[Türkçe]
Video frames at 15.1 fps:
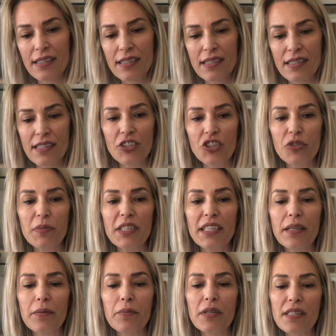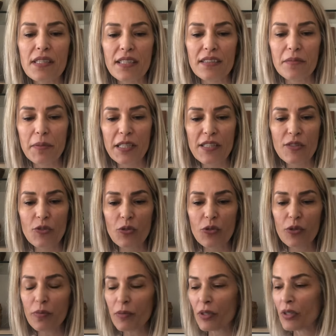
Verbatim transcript: seçiminden bahsetmek istiyorum.